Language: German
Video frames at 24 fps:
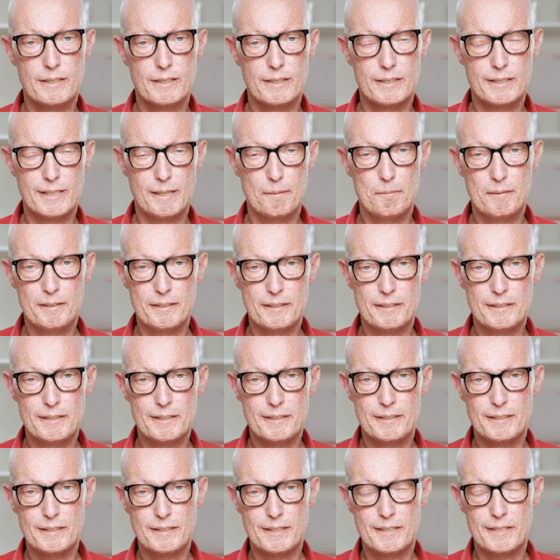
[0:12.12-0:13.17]
nämlich
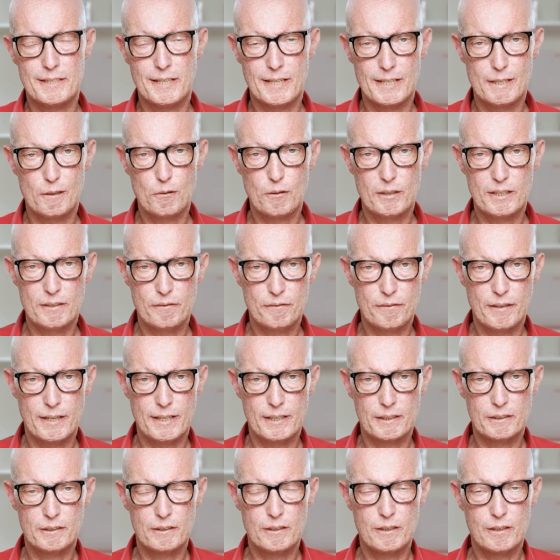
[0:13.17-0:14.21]
den
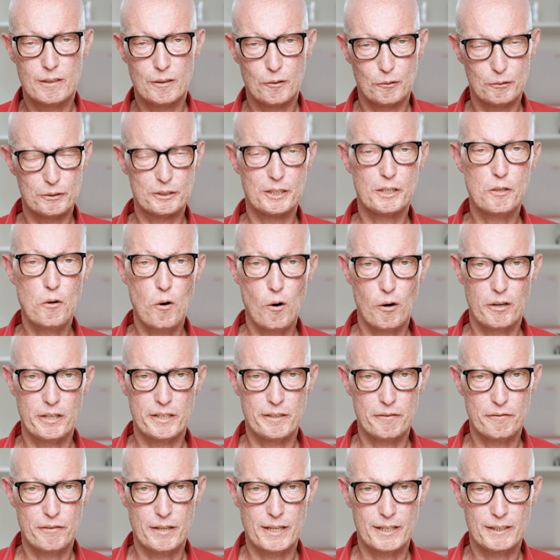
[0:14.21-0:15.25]
Halo-Effekt und den
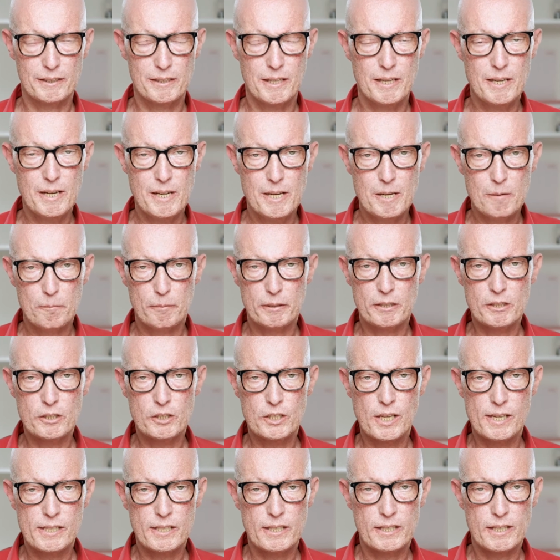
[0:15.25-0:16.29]
Horn-Effekt. Bitte
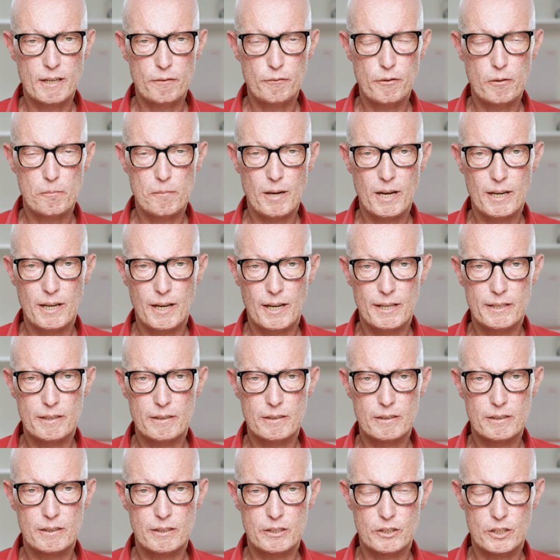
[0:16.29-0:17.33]
stell dir dafür mal
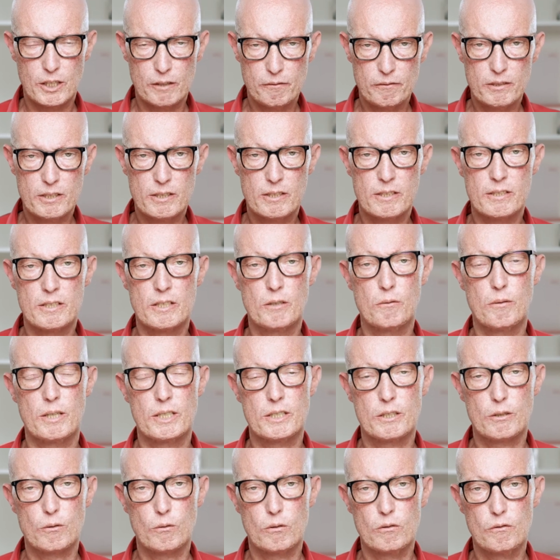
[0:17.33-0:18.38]
eine geschäftliche
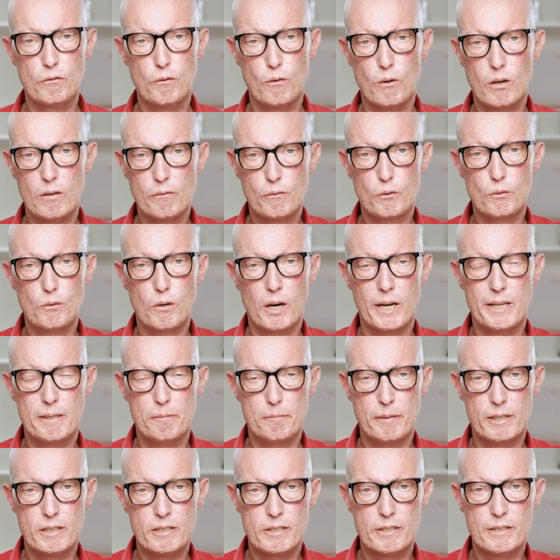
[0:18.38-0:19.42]
Situation vor, wo du einen
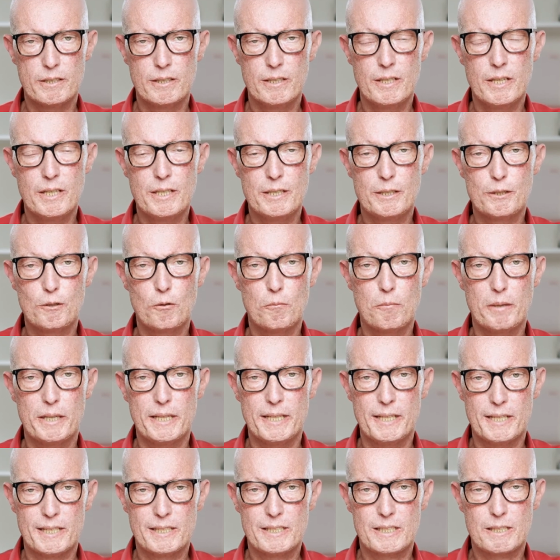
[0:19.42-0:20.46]
Menschen zum
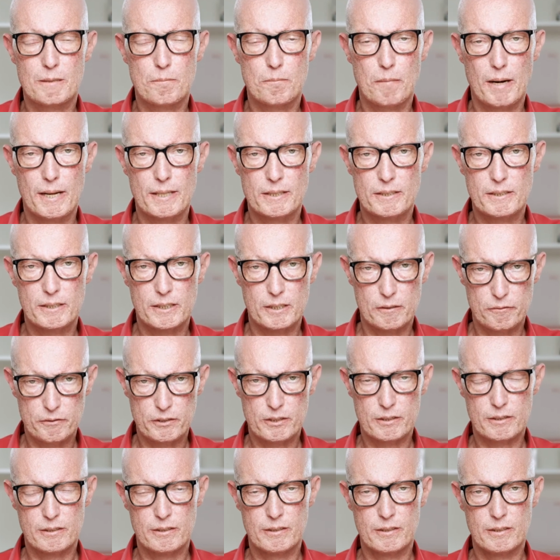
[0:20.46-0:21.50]
ersten Mal
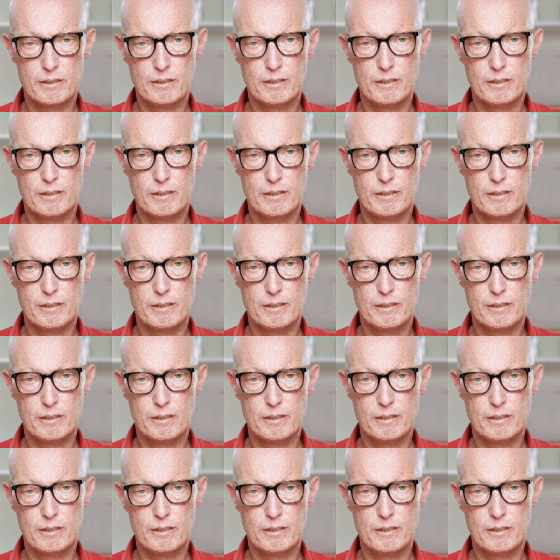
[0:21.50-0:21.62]
triffst.